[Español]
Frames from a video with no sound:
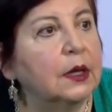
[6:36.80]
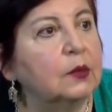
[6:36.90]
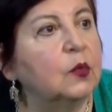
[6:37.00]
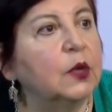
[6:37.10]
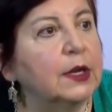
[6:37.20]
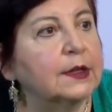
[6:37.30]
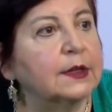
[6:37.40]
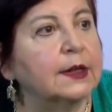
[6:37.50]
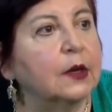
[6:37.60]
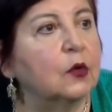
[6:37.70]
Evo
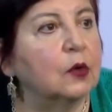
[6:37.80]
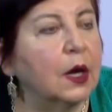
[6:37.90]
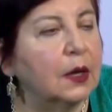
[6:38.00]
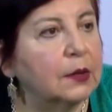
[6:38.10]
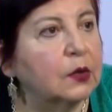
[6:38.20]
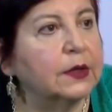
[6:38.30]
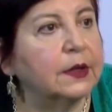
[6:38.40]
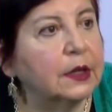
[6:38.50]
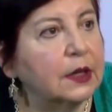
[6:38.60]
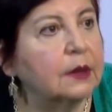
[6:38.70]
Morales está con Álvaro
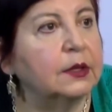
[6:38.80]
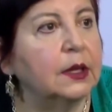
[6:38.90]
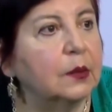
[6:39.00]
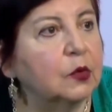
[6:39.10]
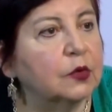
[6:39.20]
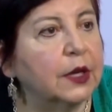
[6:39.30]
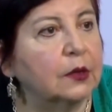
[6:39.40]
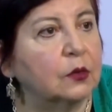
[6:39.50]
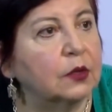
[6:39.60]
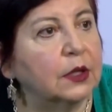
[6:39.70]
García y Gabriela
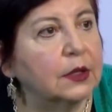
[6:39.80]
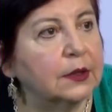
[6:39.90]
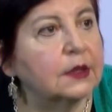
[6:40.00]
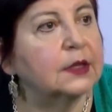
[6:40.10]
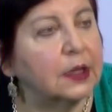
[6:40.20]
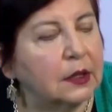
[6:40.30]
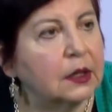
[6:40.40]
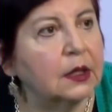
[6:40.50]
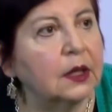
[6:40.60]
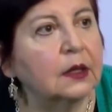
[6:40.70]
Montaño. Y él dice,
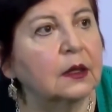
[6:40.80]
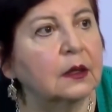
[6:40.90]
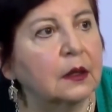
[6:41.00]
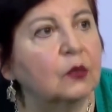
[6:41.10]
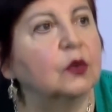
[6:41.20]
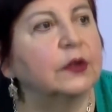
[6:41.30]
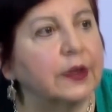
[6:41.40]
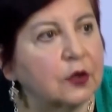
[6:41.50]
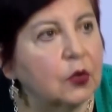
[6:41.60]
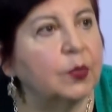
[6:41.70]
sí, tienen
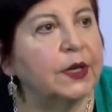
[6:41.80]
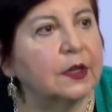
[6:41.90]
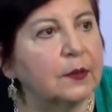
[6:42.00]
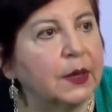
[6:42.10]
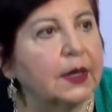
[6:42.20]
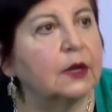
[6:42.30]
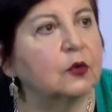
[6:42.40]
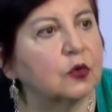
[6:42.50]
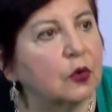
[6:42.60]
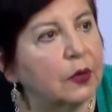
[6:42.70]
autorización para
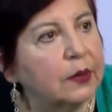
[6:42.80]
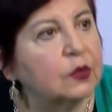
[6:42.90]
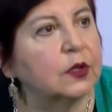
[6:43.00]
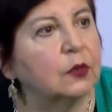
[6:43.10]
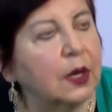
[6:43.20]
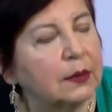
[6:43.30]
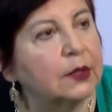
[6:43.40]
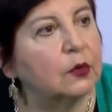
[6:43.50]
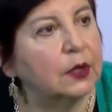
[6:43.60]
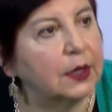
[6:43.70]
despegar no solo Evo, sino
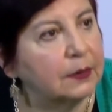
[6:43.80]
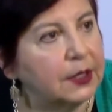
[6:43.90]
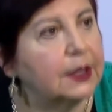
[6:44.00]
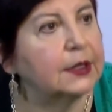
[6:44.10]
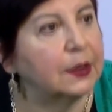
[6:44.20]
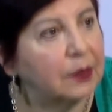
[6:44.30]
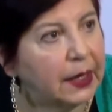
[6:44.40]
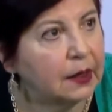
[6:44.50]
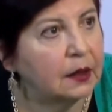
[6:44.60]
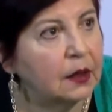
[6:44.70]
Álvaro y Gabriela
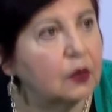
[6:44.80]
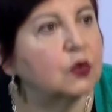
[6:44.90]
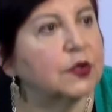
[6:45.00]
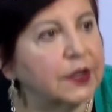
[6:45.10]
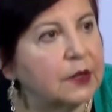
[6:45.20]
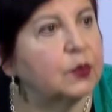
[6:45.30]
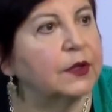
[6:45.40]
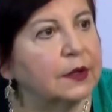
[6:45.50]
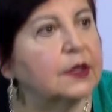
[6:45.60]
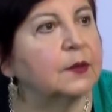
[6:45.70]
también. Los
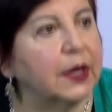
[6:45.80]
tres pueden